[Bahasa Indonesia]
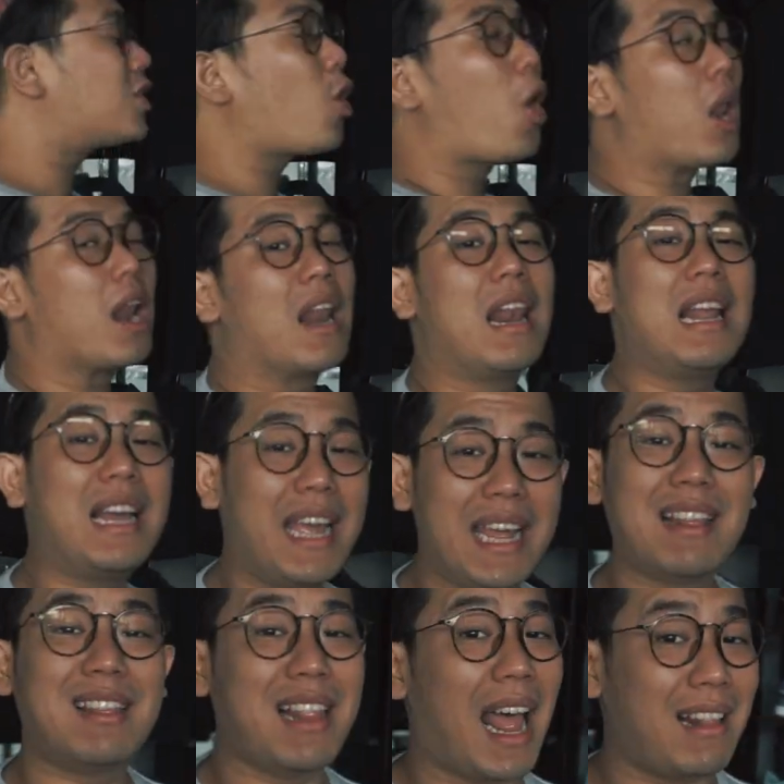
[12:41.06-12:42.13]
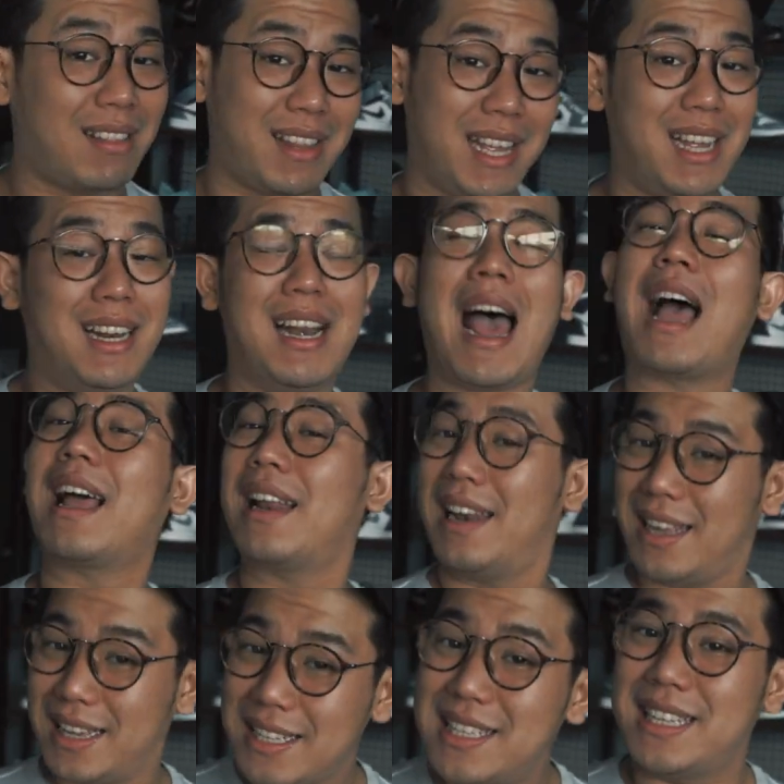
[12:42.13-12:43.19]
soal legit dan tidak
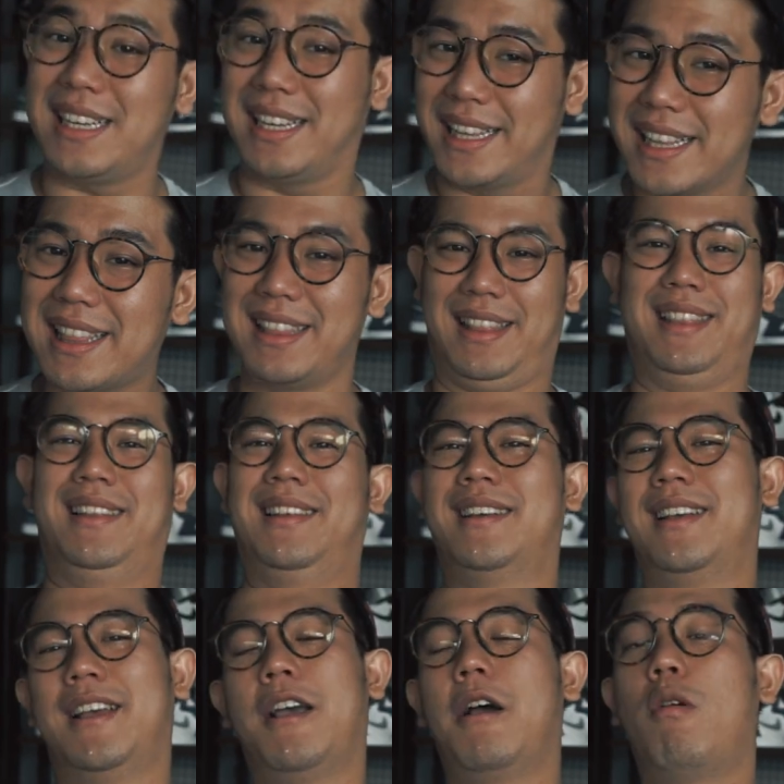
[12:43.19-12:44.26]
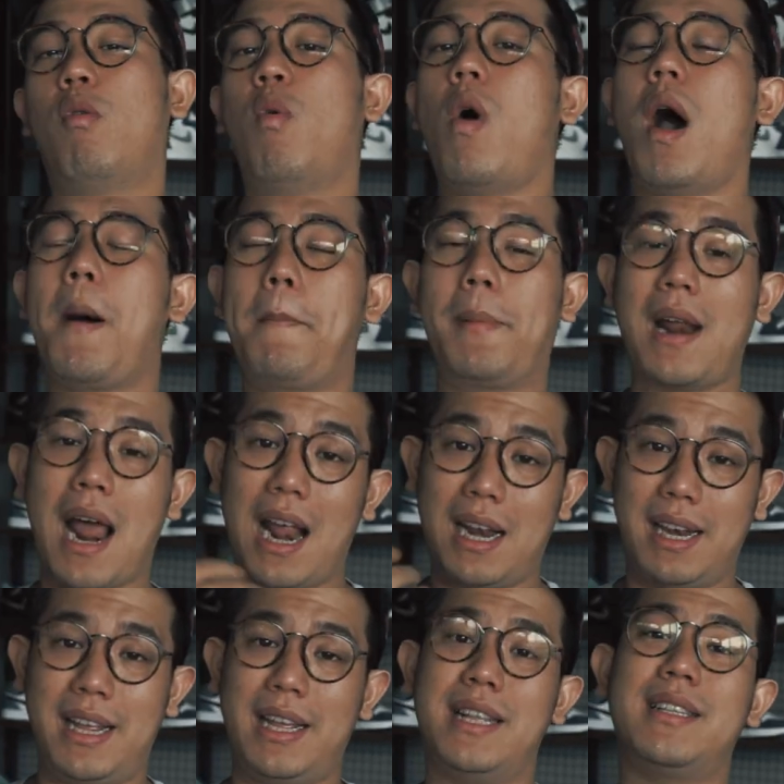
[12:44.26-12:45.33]
legit, gua
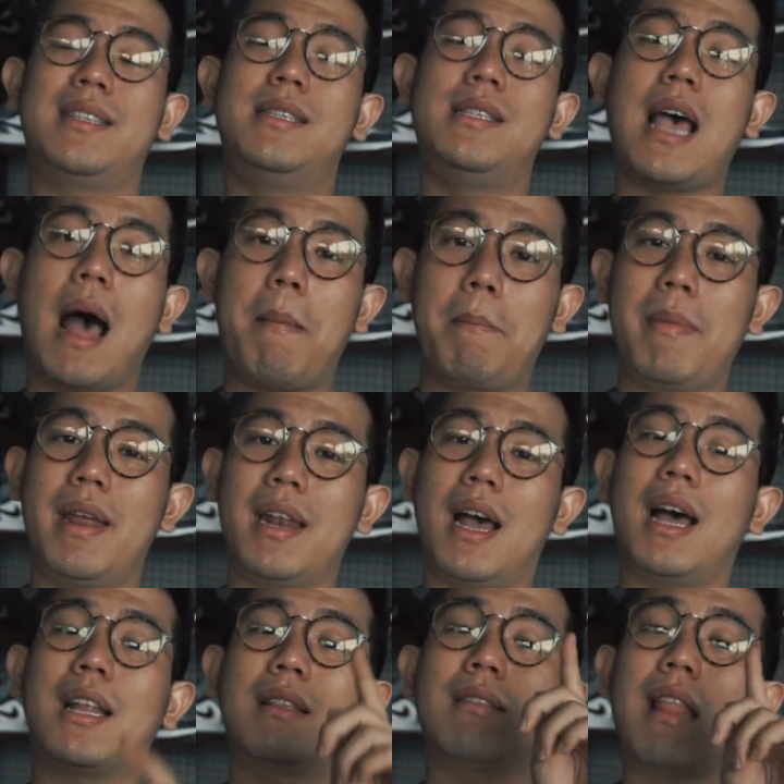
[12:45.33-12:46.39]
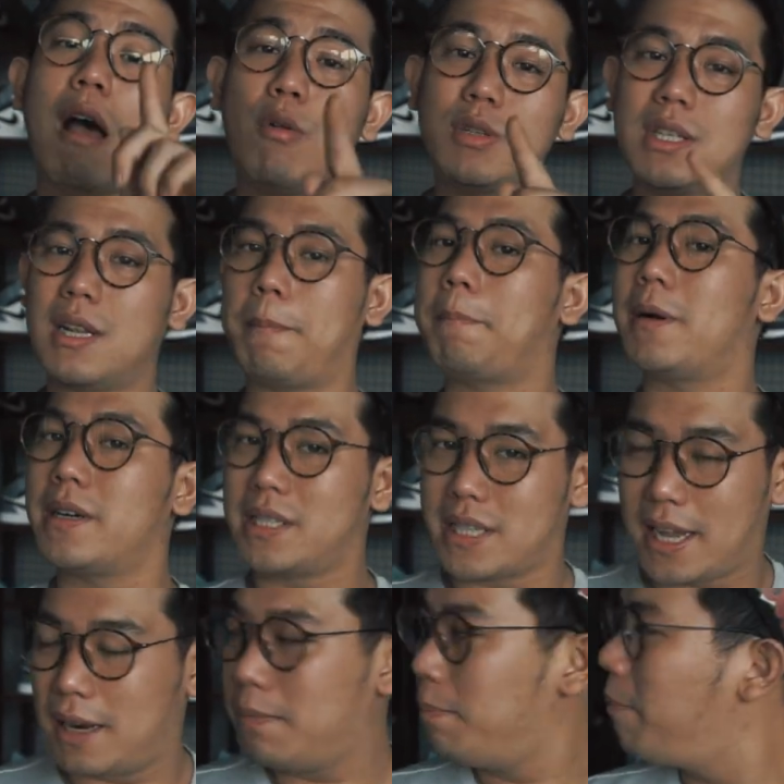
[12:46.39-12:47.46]
berani jamin a thousand
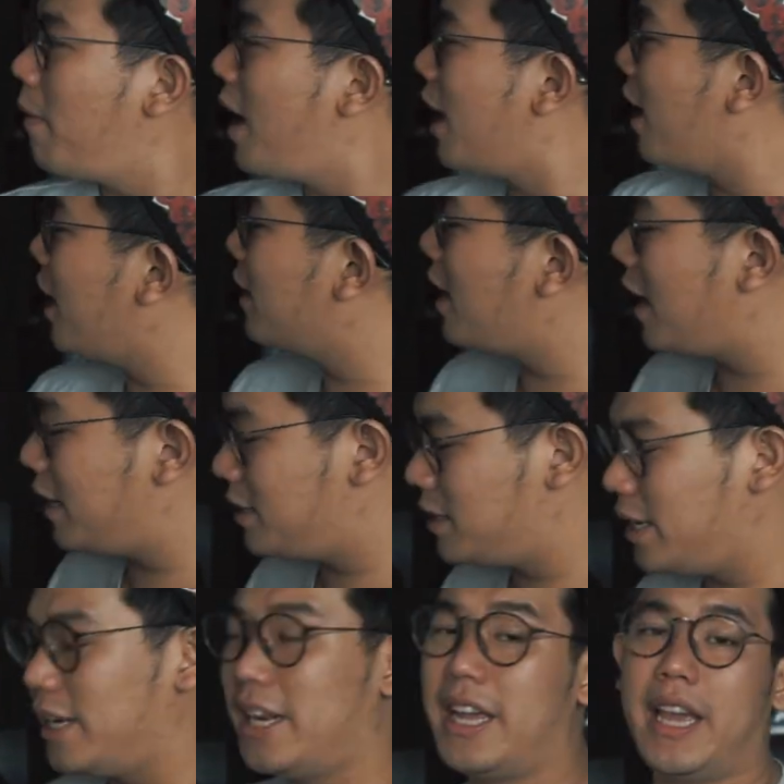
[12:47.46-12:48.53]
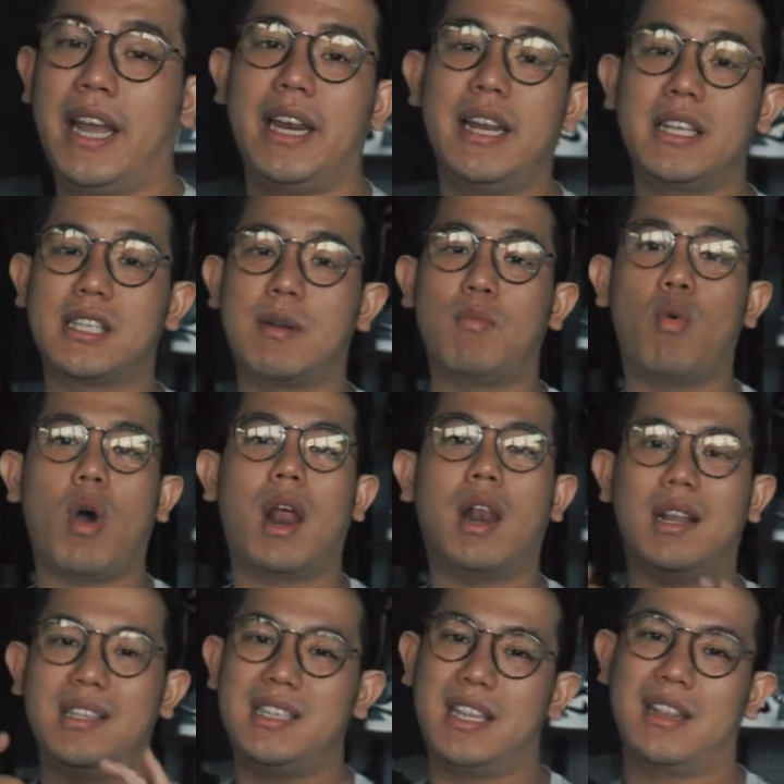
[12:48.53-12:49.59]
percent barang dari sini ini semua
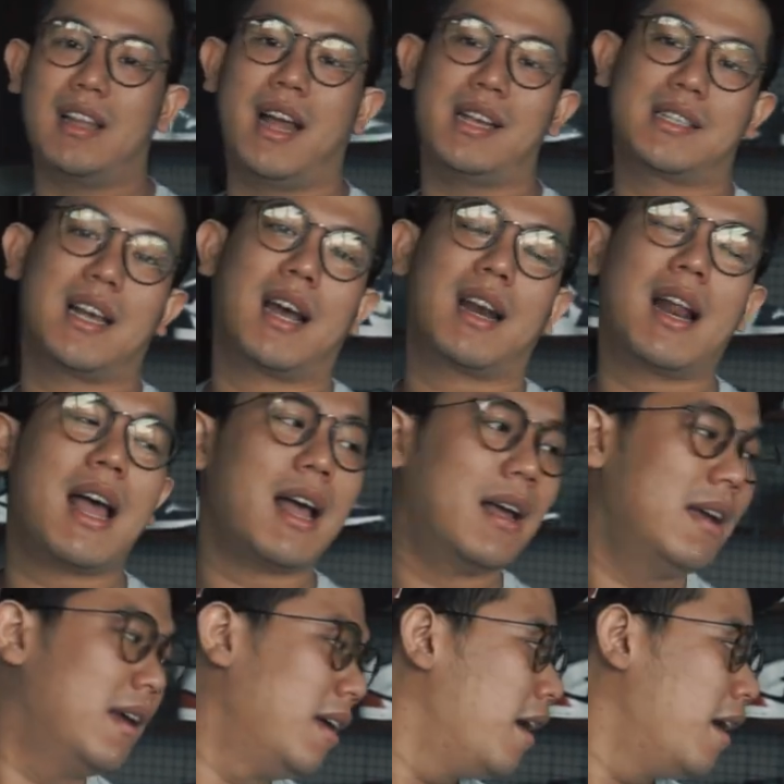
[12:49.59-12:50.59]
legit guys. Karena